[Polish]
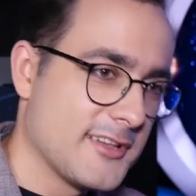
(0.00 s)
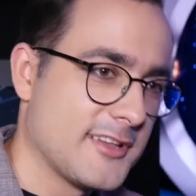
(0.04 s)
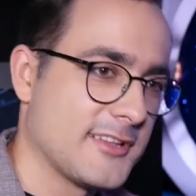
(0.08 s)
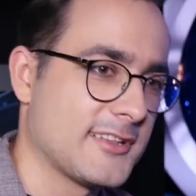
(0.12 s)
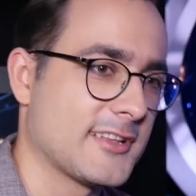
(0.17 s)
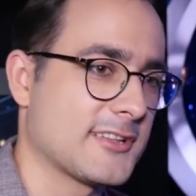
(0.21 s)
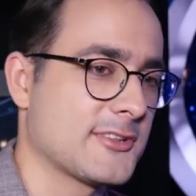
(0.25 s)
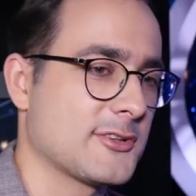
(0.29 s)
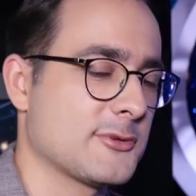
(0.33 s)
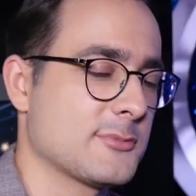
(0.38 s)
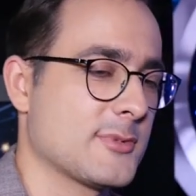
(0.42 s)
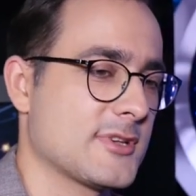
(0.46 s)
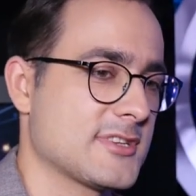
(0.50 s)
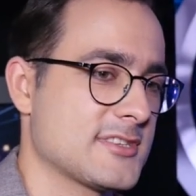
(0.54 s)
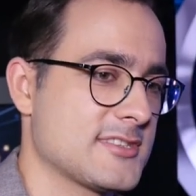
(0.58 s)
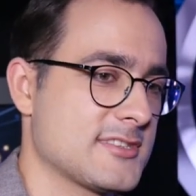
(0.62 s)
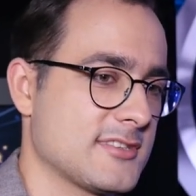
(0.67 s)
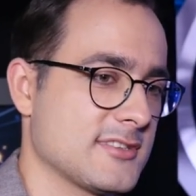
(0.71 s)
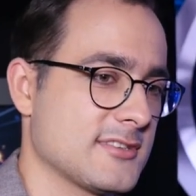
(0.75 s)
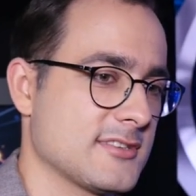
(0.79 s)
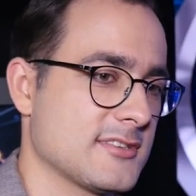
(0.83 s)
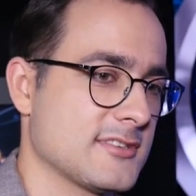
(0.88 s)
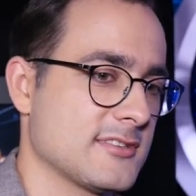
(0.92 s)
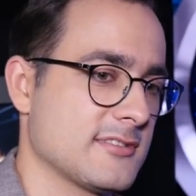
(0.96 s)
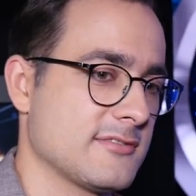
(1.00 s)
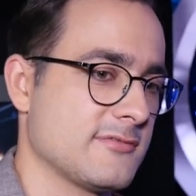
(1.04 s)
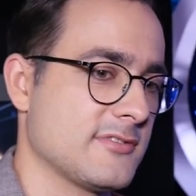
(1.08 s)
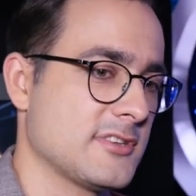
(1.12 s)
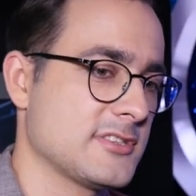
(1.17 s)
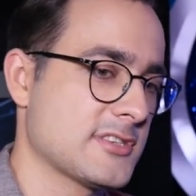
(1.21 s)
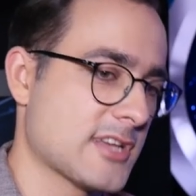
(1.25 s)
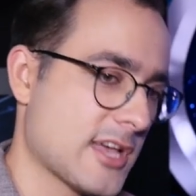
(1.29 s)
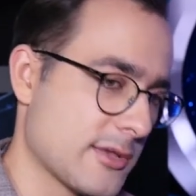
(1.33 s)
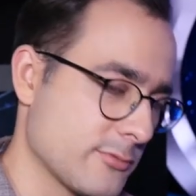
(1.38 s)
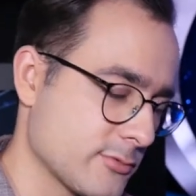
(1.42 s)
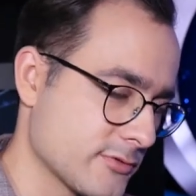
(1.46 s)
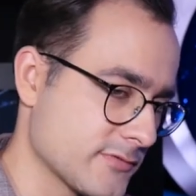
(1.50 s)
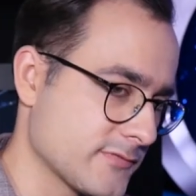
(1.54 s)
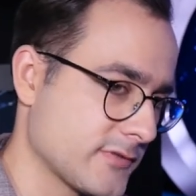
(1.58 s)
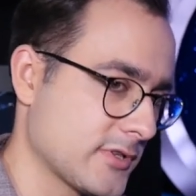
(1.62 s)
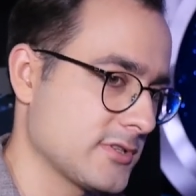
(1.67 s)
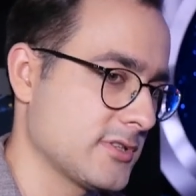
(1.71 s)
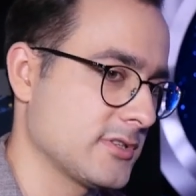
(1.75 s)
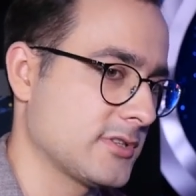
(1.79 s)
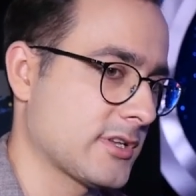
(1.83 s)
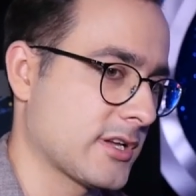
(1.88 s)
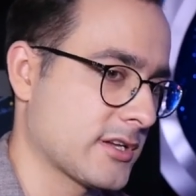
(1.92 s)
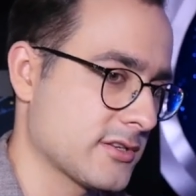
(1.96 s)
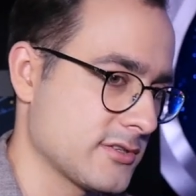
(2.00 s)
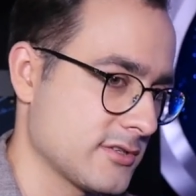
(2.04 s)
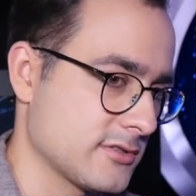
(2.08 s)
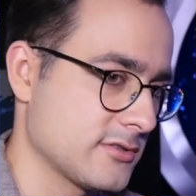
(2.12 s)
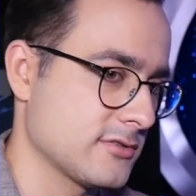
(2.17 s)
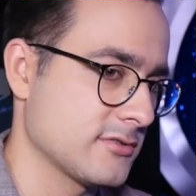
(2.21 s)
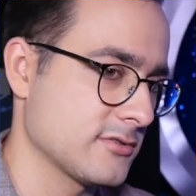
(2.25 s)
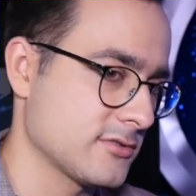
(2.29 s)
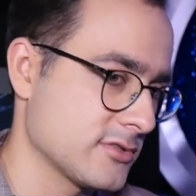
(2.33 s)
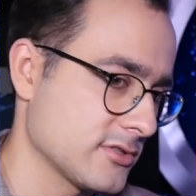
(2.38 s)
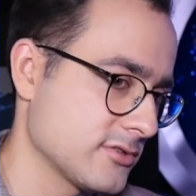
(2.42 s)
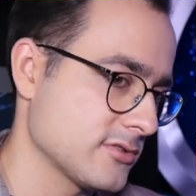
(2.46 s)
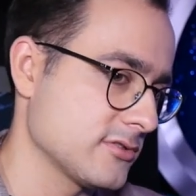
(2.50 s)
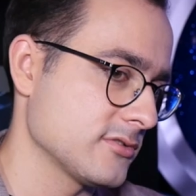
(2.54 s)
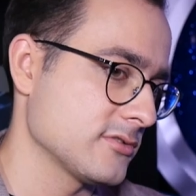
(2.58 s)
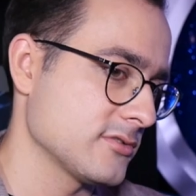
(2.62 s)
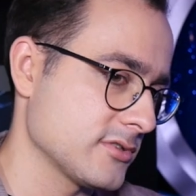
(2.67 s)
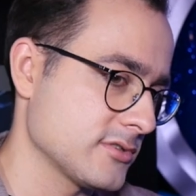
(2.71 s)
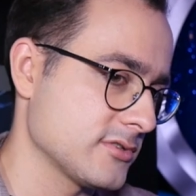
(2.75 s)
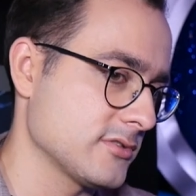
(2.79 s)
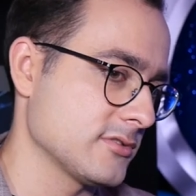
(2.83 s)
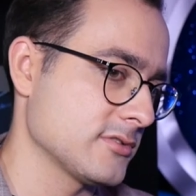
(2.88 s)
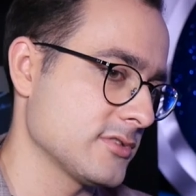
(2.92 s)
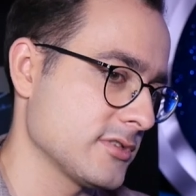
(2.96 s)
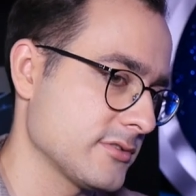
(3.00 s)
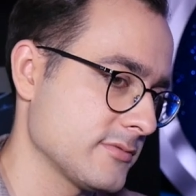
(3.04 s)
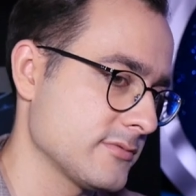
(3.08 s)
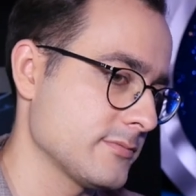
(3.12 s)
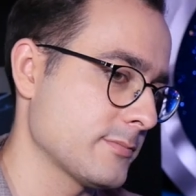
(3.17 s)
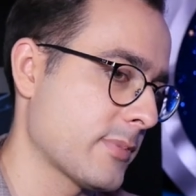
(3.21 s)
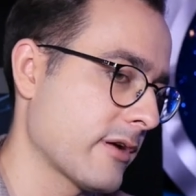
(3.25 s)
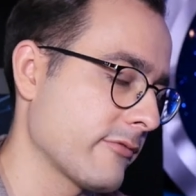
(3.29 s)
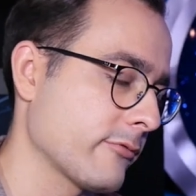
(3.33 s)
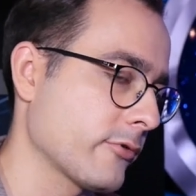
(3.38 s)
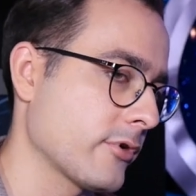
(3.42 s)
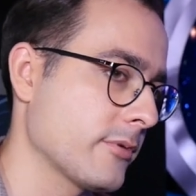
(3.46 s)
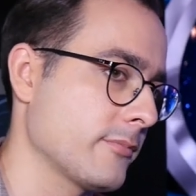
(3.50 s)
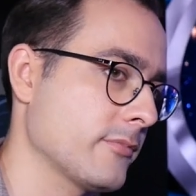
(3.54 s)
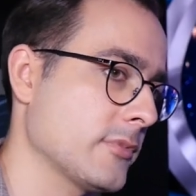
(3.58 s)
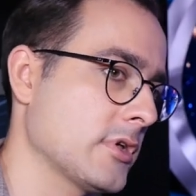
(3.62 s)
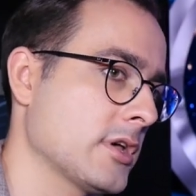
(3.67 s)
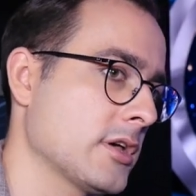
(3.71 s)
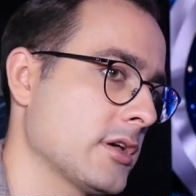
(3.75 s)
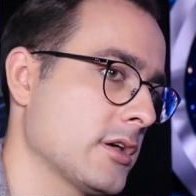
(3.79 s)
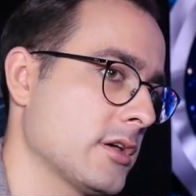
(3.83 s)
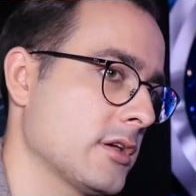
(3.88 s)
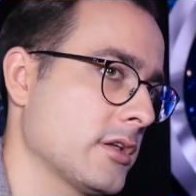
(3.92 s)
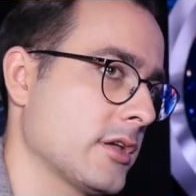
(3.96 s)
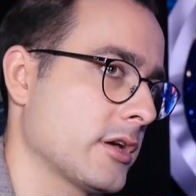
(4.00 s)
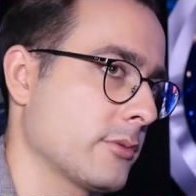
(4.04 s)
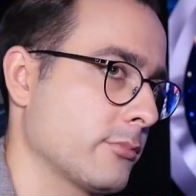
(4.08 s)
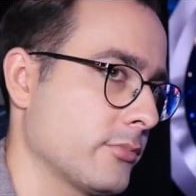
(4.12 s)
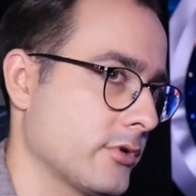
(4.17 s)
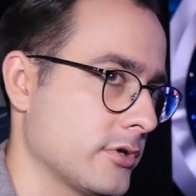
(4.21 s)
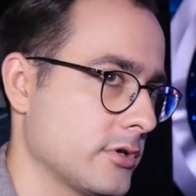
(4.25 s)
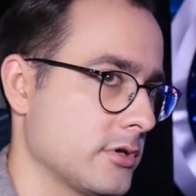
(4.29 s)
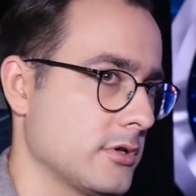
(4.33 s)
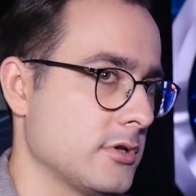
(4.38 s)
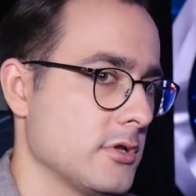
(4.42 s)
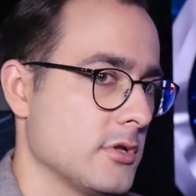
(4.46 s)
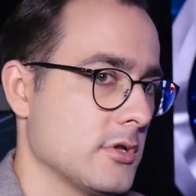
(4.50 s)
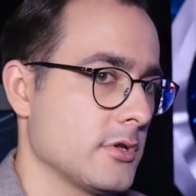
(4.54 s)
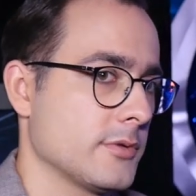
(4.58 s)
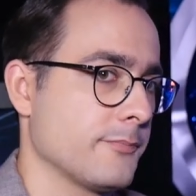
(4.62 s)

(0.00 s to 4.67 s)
natomiast e, wiedziałem już wtedy tak, że, że, że, że z Pawłem e, jakby m,